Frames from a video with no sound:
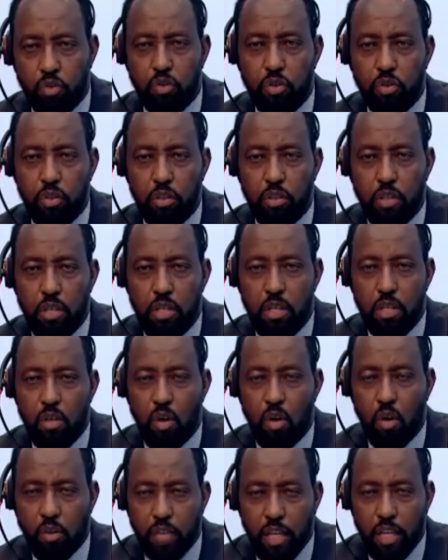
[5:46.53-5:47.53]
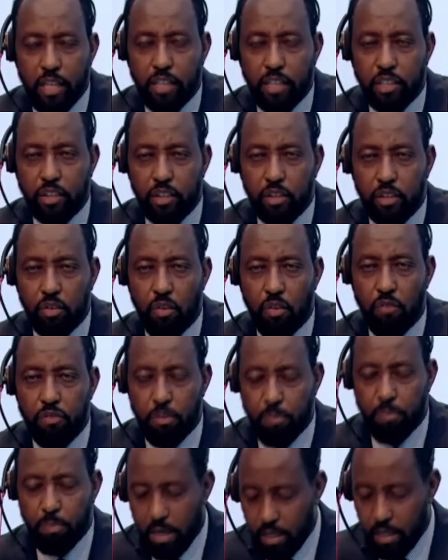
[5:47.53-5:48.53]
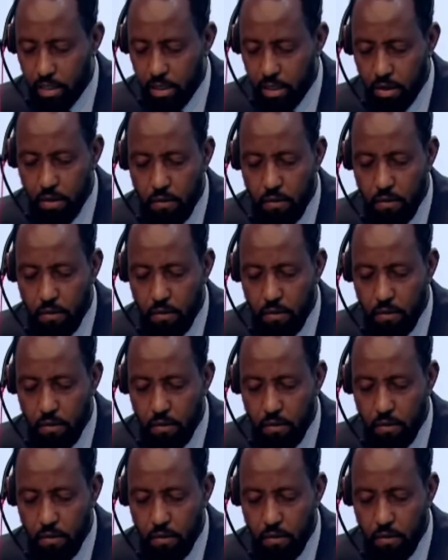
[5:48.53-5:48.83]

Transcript: et aussi, bien entendu, toute la